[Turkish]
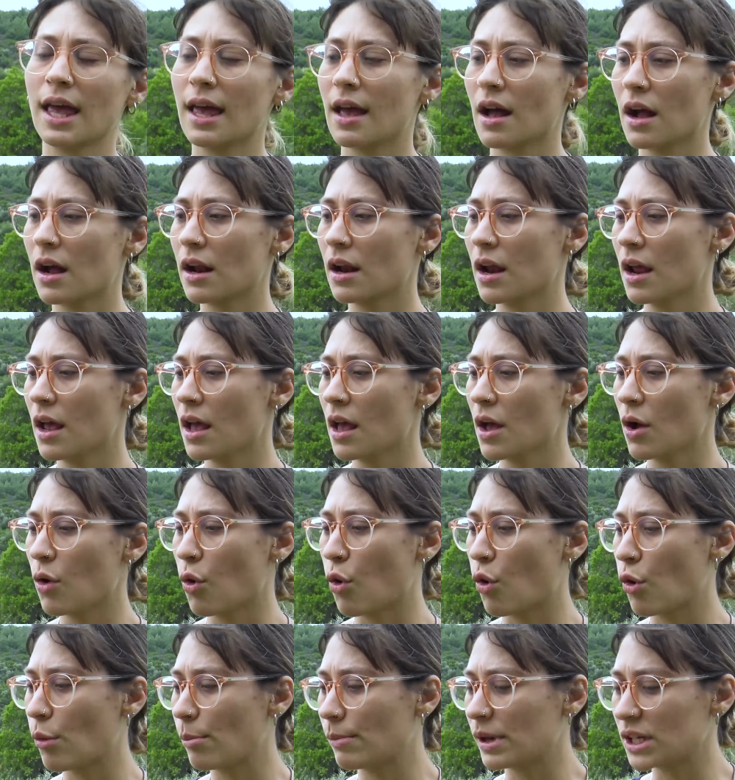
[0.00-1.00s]
Eğer
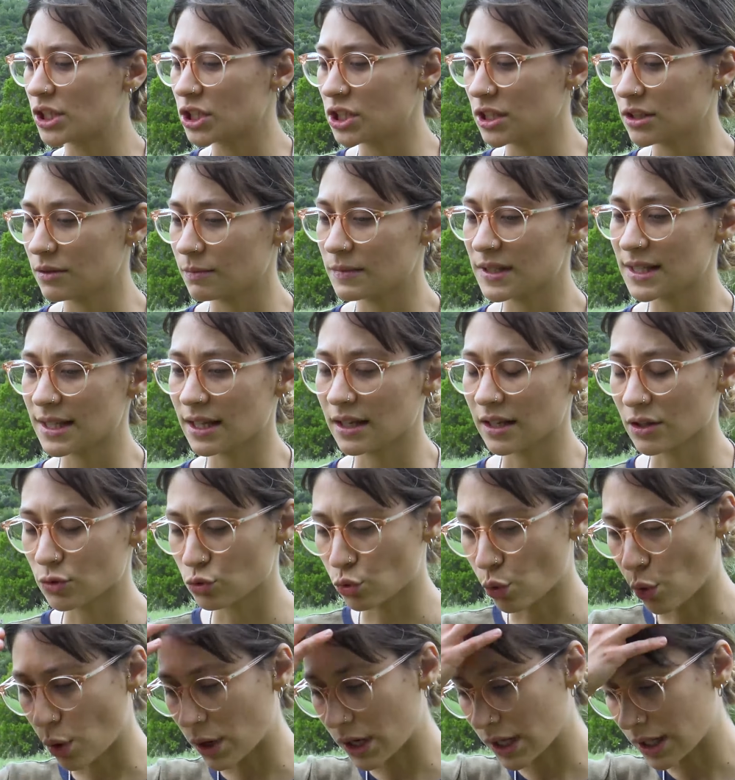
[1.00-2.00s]
15-20 sene
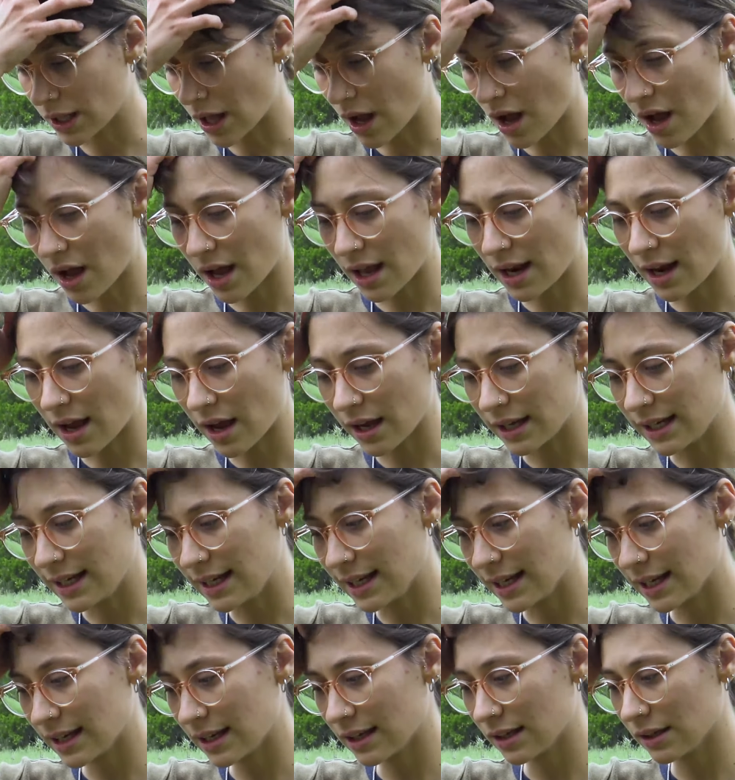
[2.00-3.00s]
sonra da hala
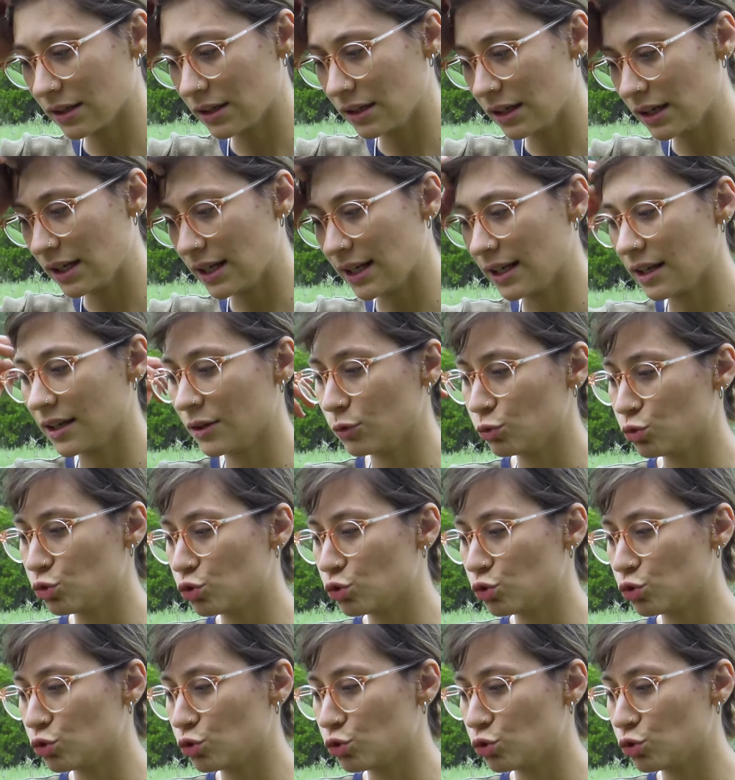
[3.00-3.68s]
ilk ilk